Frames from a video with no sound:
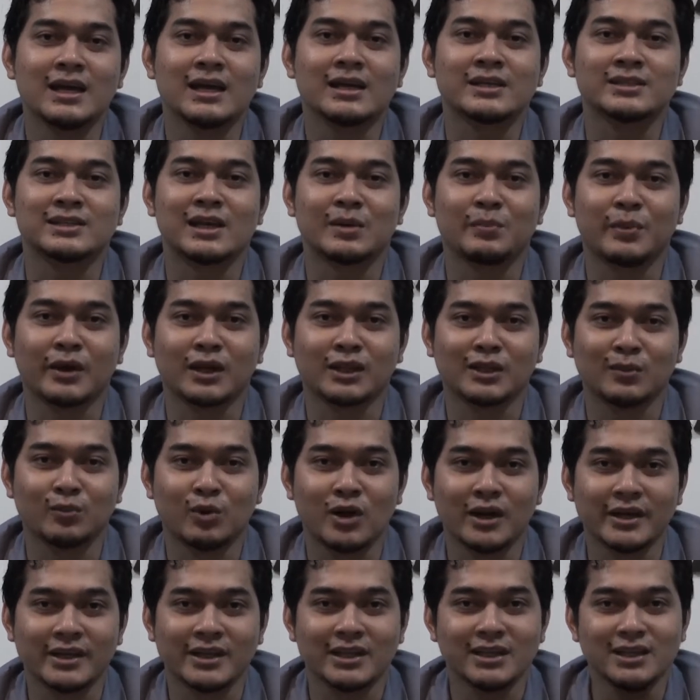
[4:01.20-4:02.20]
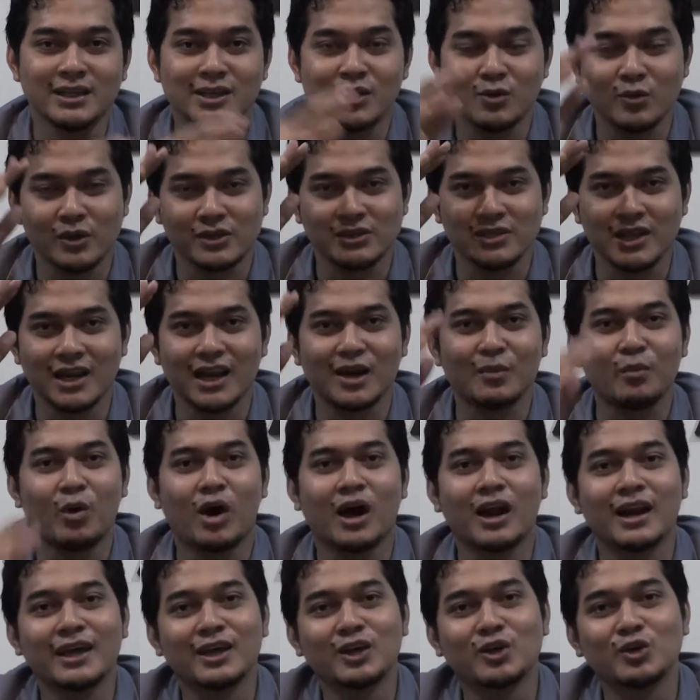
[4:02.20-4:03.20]
Sampai ketemu lagi.
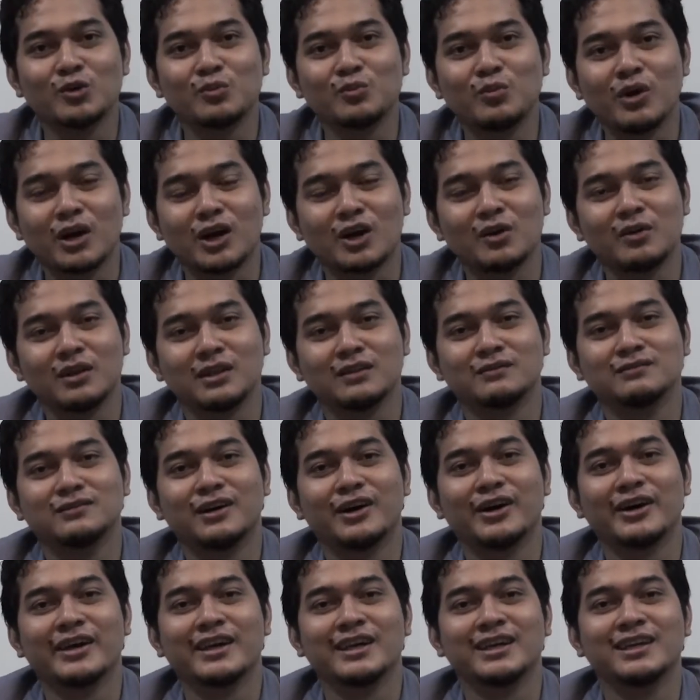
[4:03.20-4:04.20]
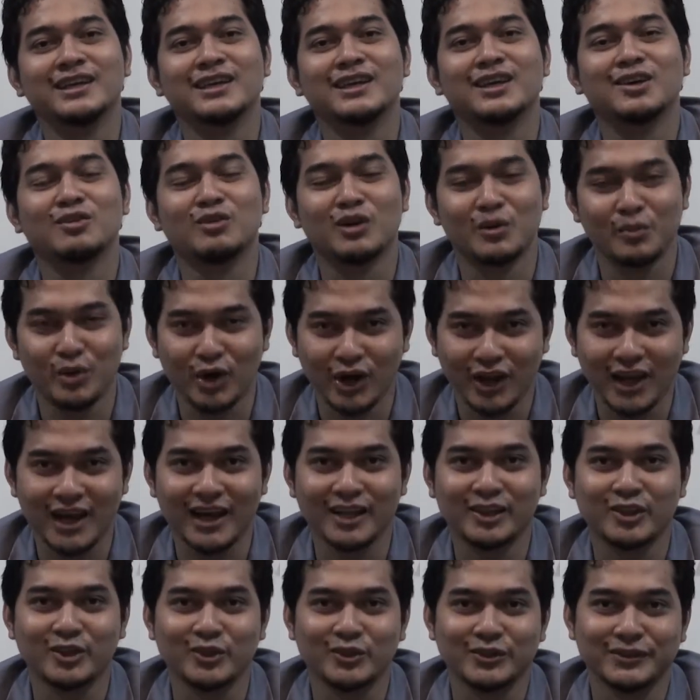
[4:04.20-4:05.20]
Wassalamualaikum warahmatullahi
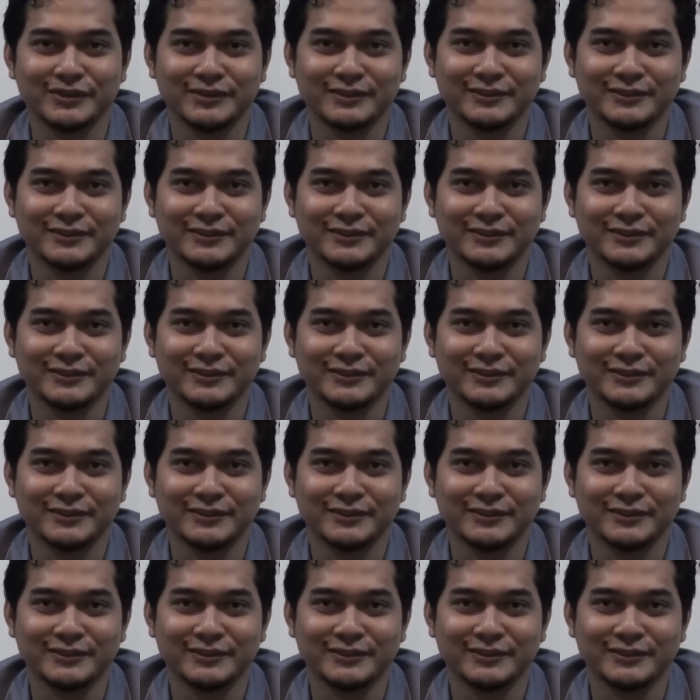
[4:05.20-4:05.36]
wabarakatuh.